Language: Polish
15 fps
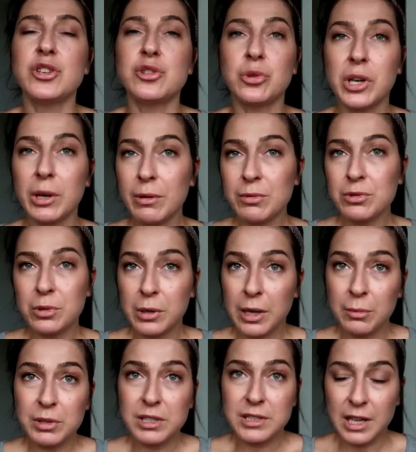I szukałam,
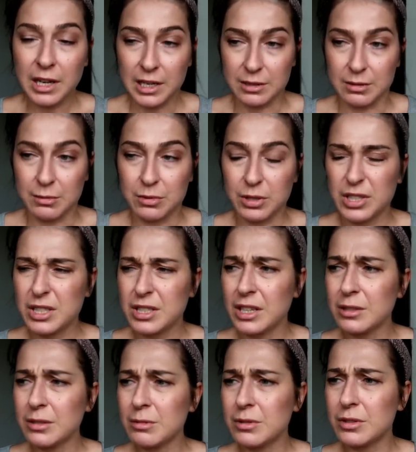szukałam i znalazłam. Słuchajcie,
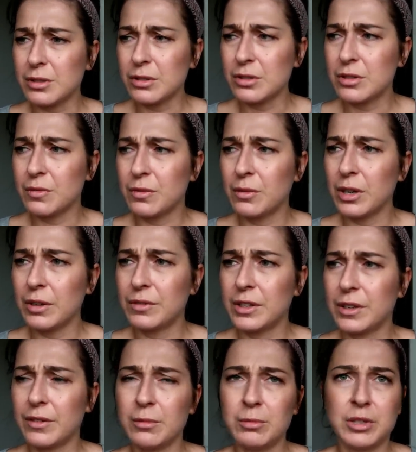znalazłam coś, co w ogóle
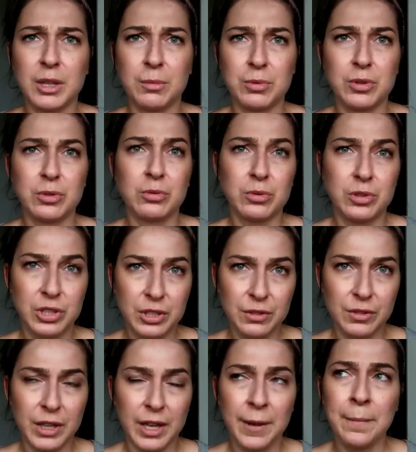wydawało mi się na początku
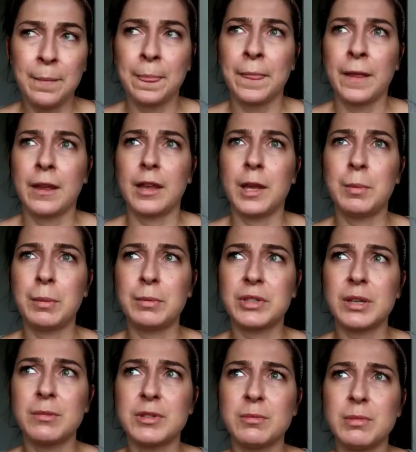dziwne i
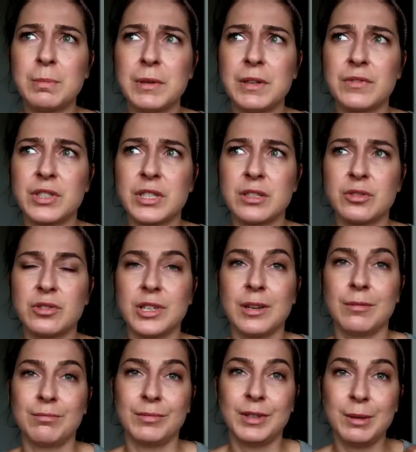pomyślałam sobie pierwsze co,
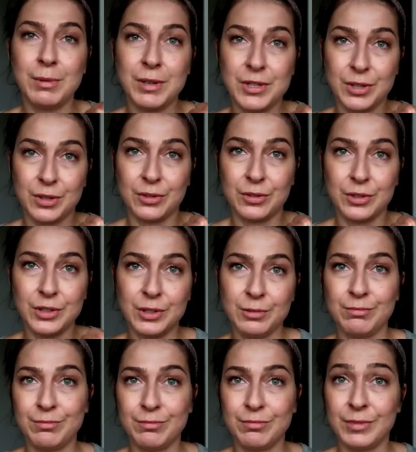że nie będzie
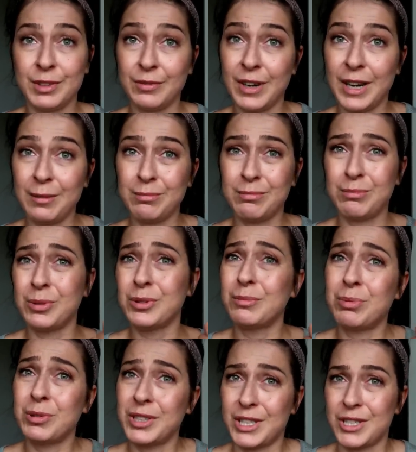chronić, dwa,
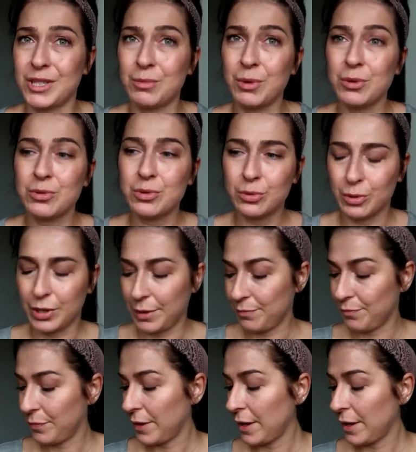podrażni moją skórę.